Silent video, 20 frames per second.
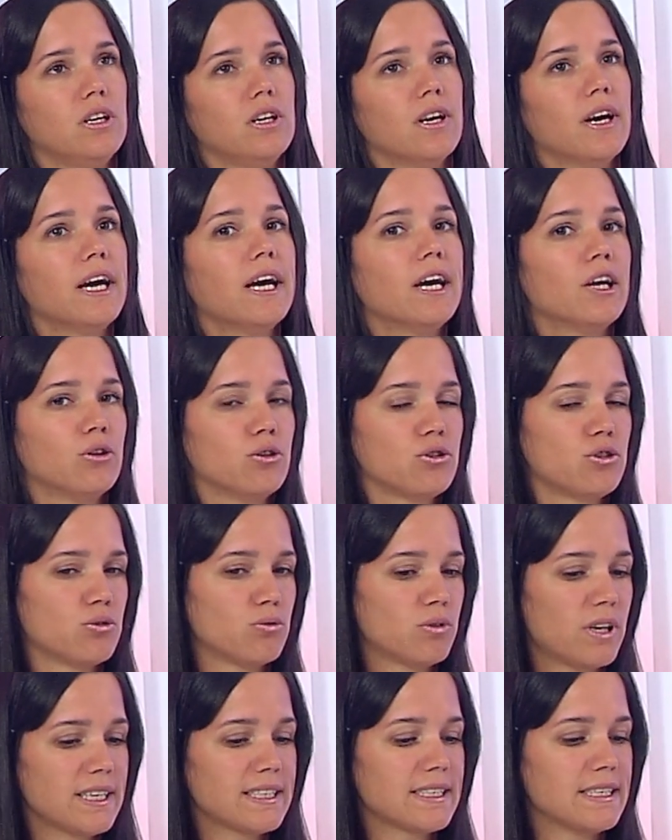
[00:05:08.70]
И, то
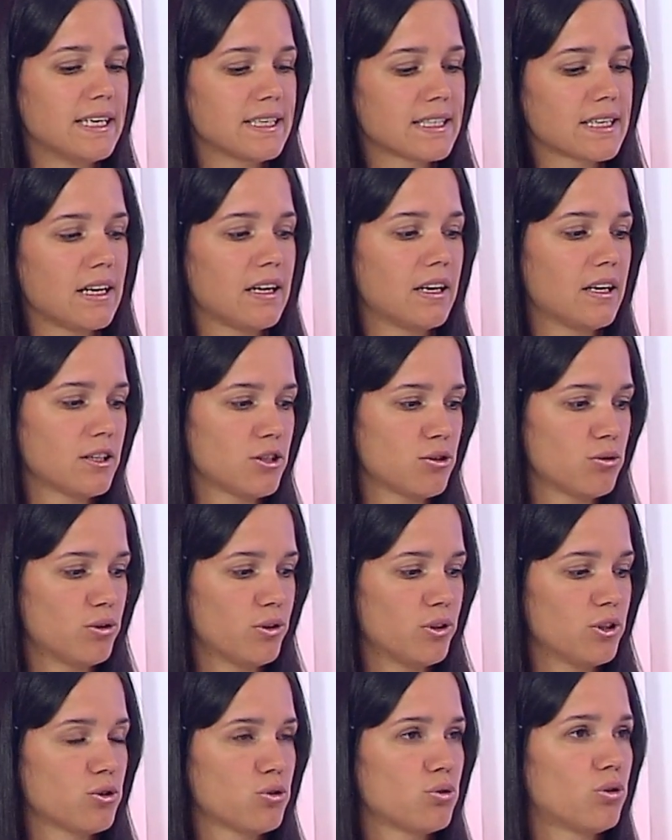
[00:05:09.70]
есть у нас несколько
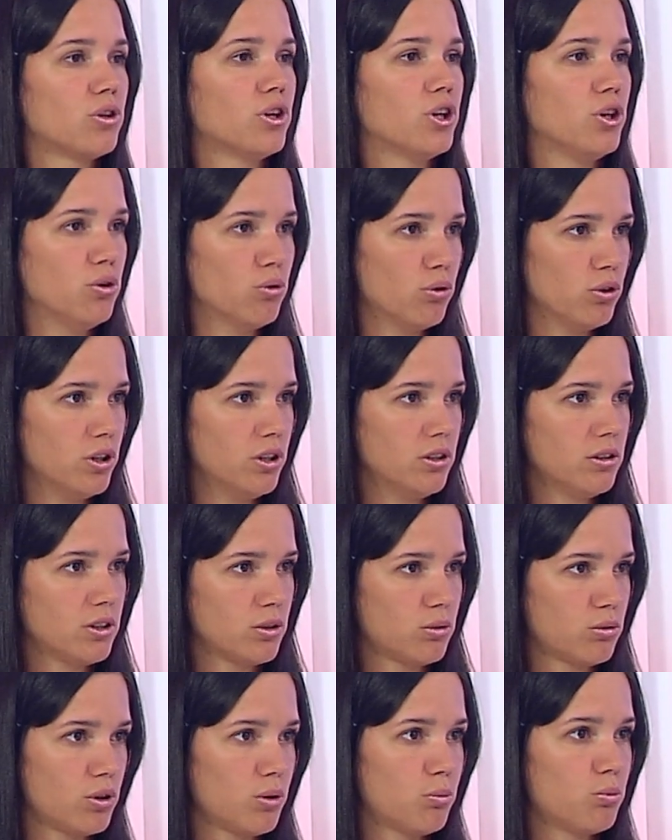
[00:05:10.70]
зон. Зона йоги,
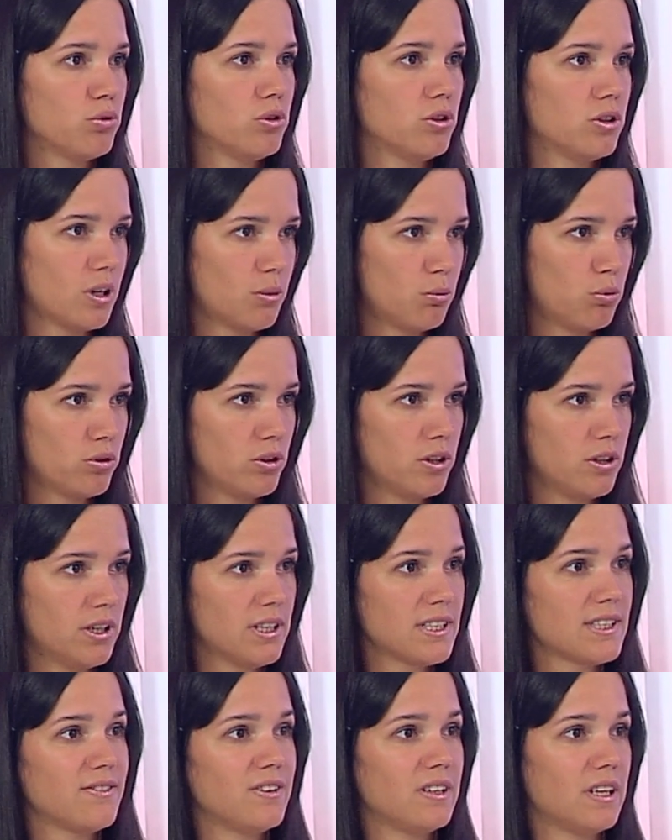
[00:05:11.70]
которая будет работать
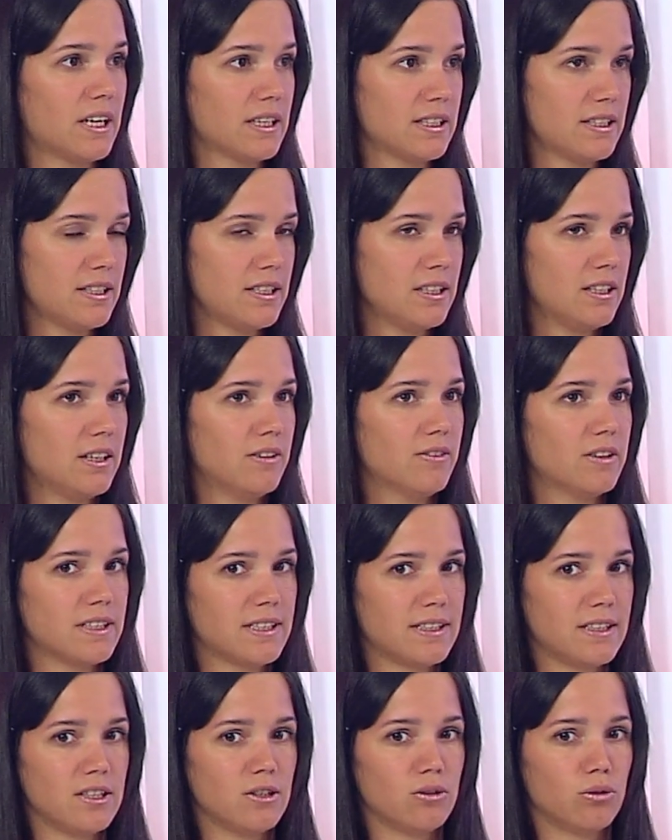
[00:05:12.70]
да, с 12 до
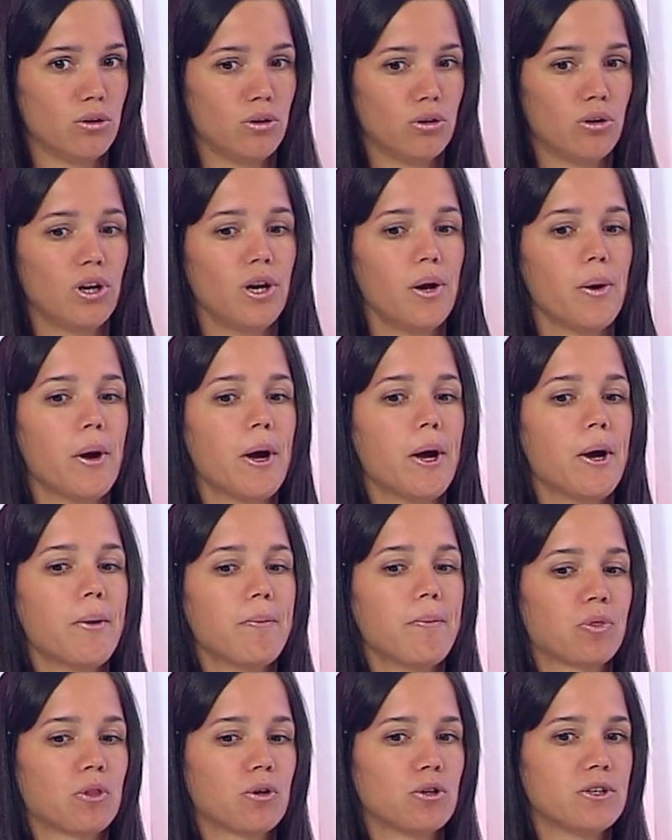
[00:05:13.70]
20.00,
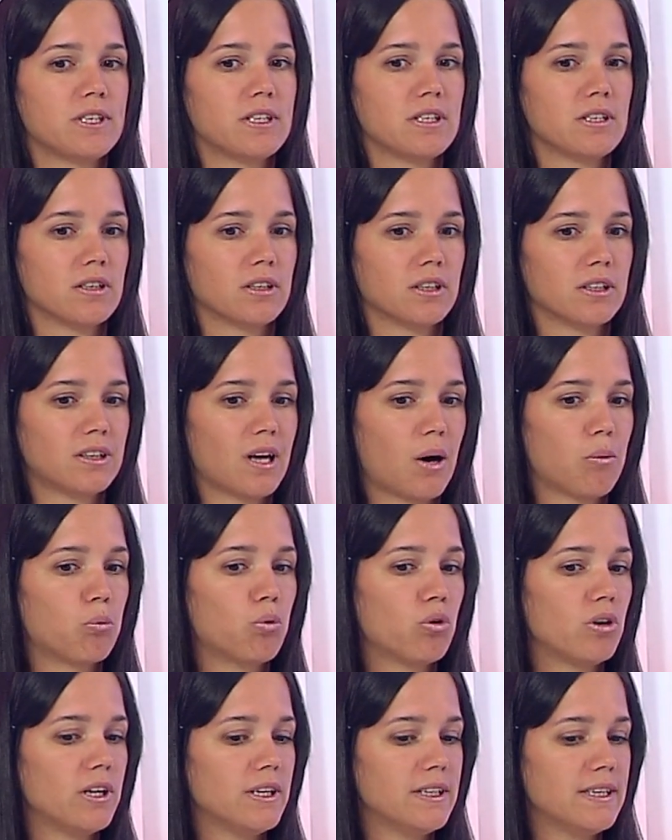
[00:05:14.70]
то есть э,
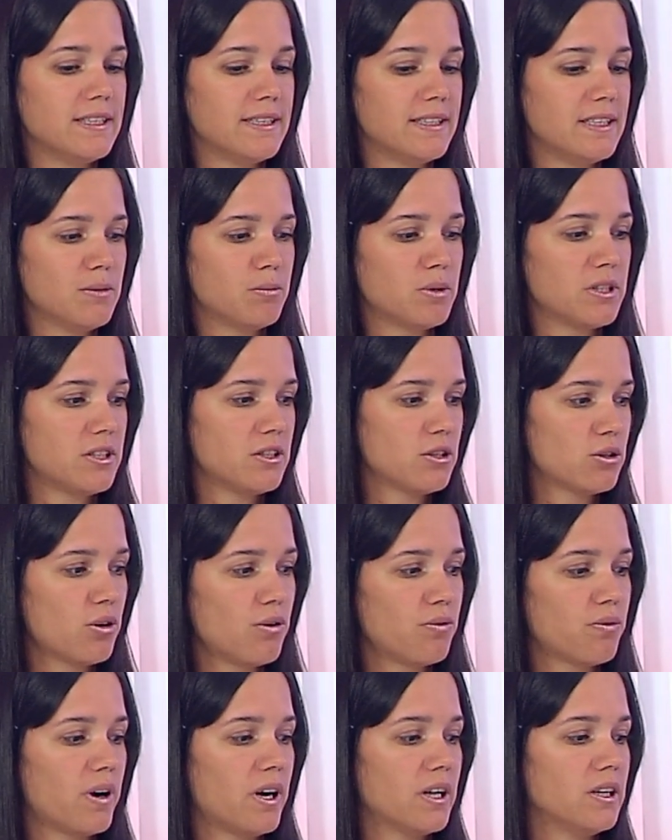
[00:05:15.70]
там более 10
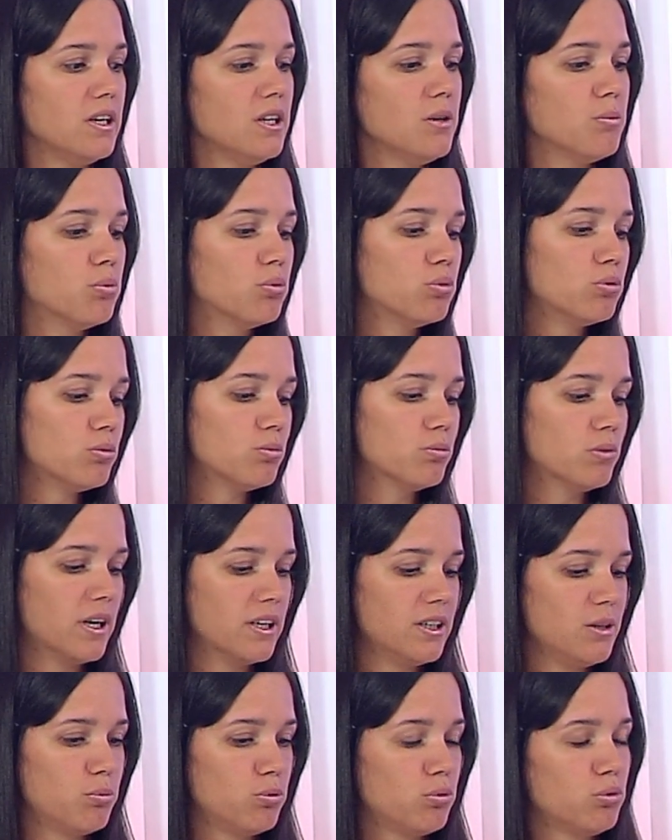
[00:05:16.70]
мастеров, они, бу
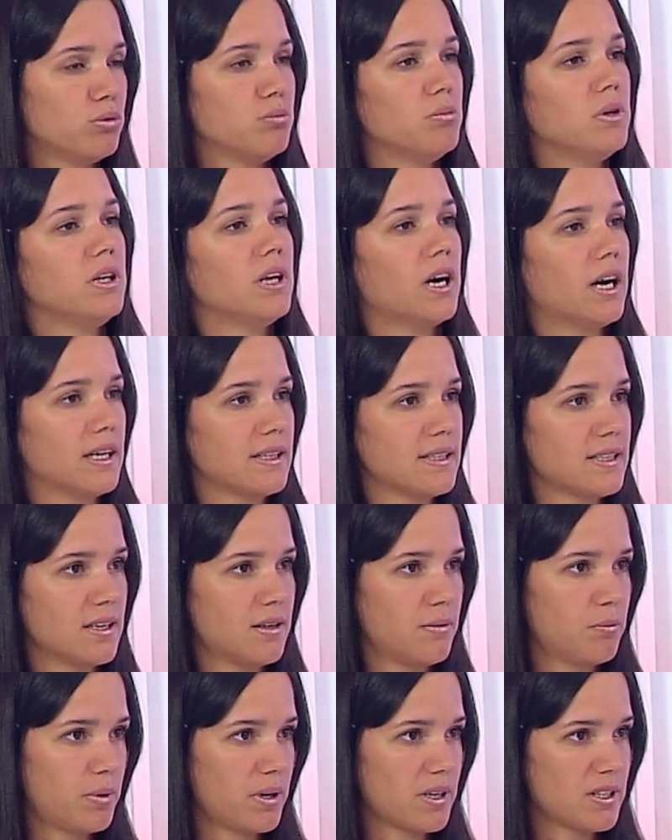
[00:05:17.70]
они будут
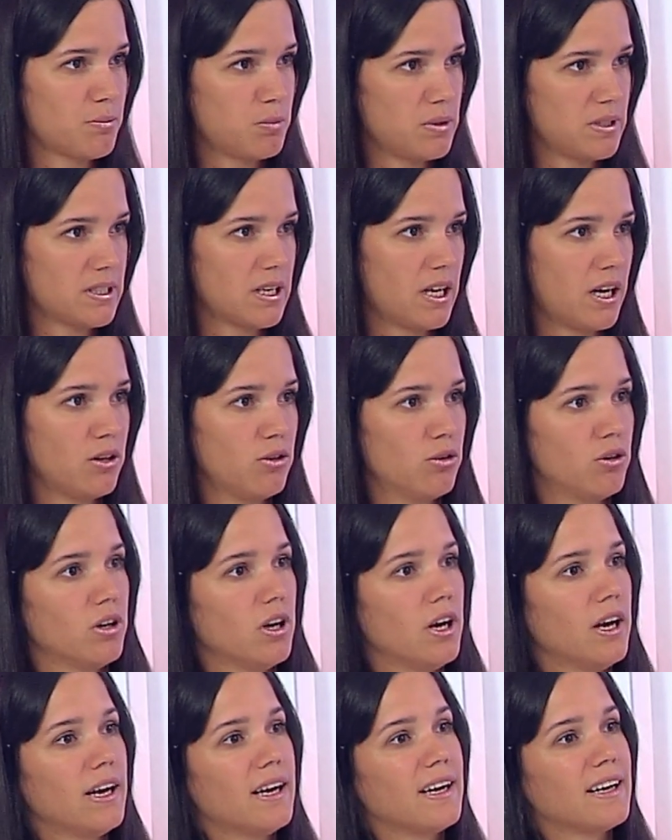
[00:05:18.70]
меняться по расписанию.
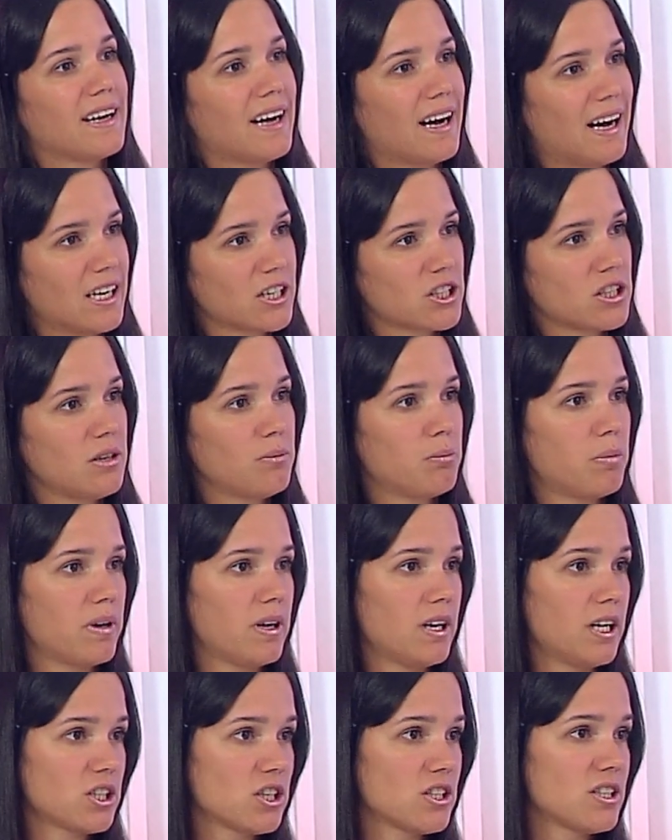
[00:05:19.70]
Mm -hmm. Каждый
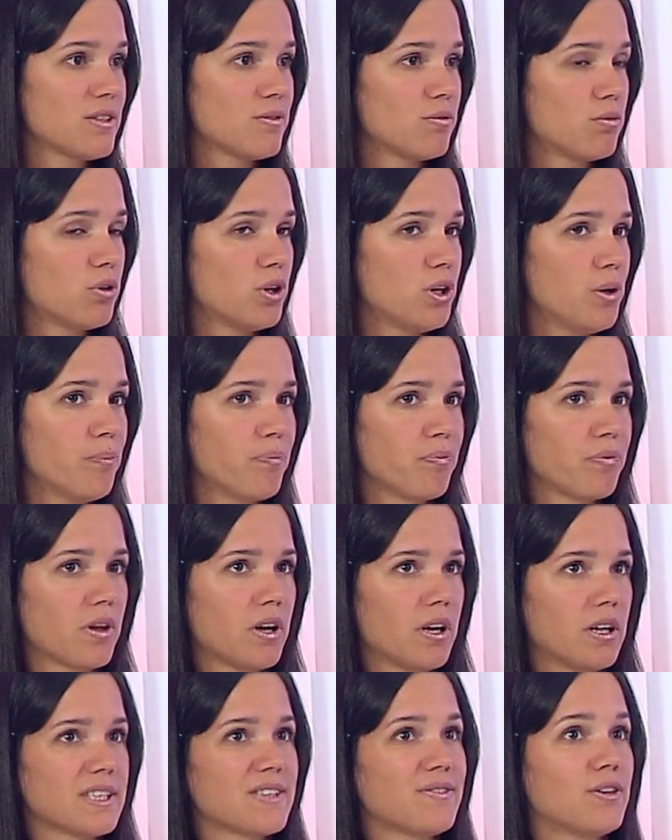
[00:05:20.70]
покажет свой,
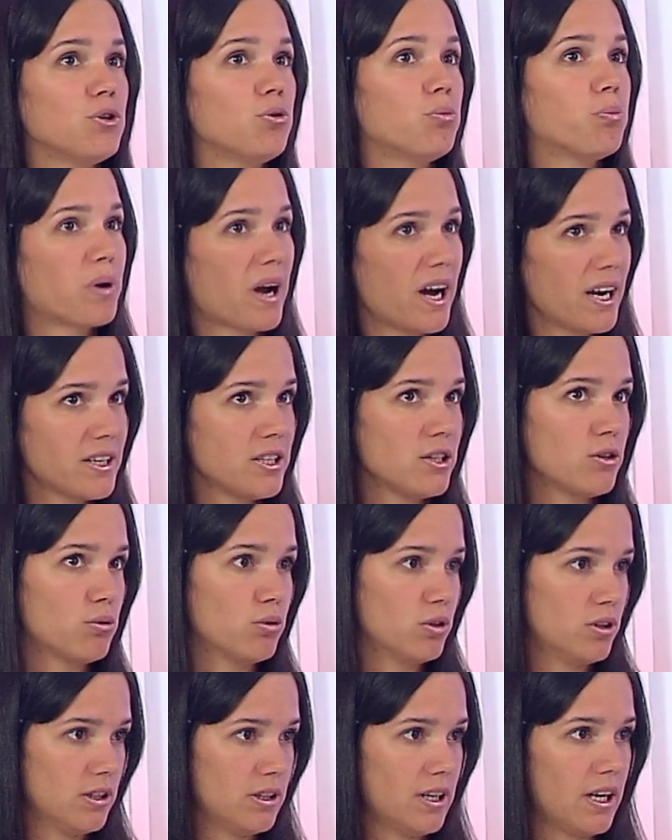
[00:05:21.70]
свою
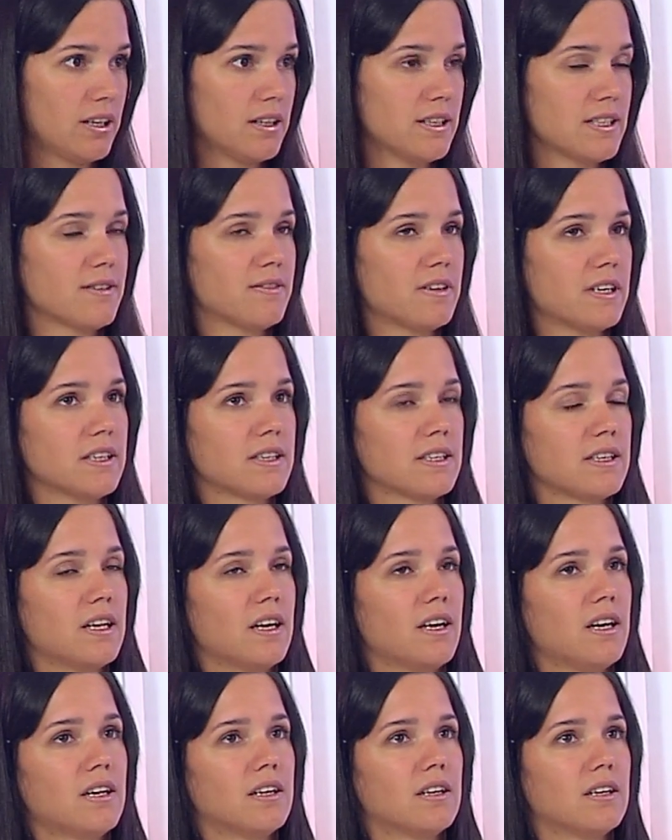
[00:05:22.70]
практику, это так
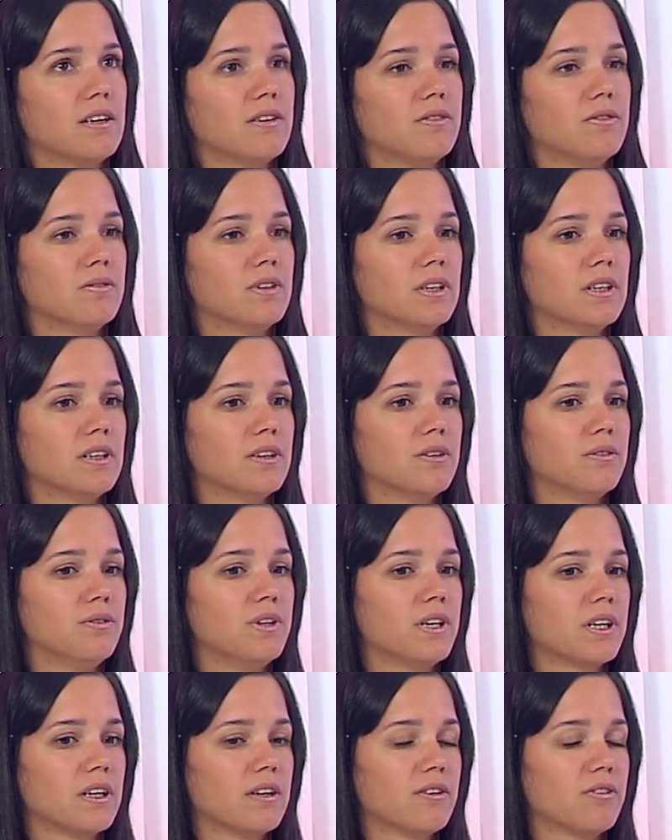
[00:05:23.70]
называется, да, э,
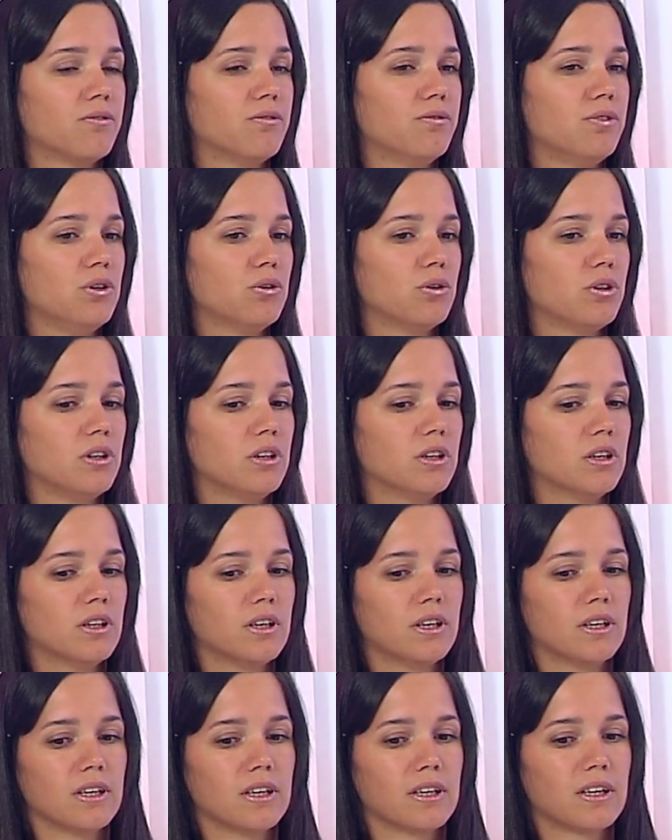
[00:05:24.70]
э, верно, в йоге.